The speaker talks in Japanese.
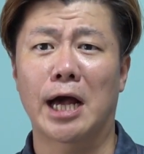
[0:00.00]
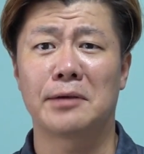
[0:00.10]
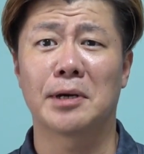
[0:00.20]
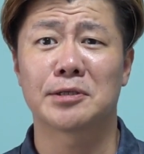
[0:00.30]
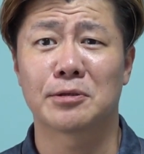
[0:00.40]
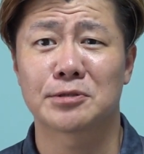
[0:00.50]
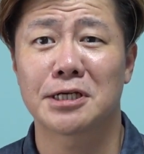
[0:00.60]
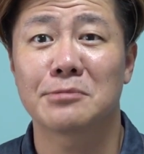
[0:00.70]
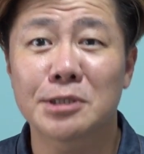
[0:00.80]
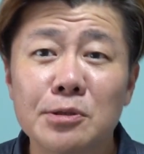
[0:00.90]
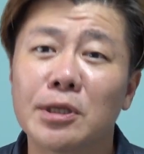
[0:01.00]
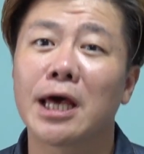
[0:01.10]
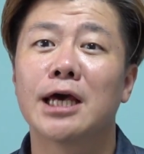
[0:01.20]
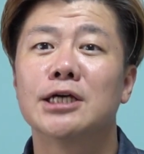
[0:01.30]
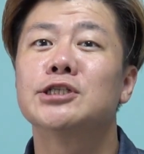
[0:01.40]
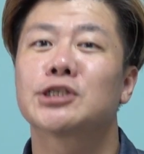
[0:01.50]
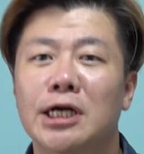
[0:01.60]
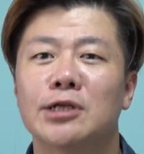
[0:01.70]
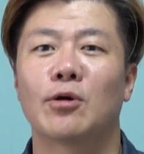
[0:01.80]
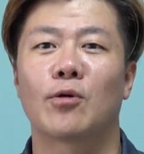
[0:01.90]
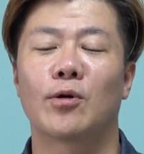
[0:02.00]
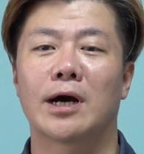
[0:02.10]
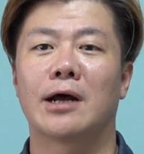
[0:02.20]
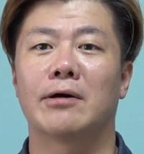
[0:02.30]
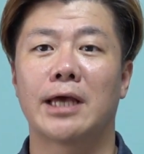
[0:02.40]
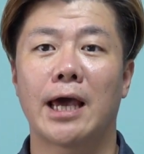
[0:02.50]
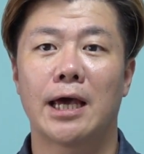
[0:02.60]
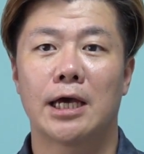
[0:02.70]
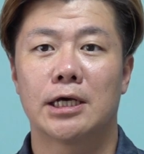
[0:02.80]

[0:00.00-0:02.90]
開幕でございますのでしっかりとここからはね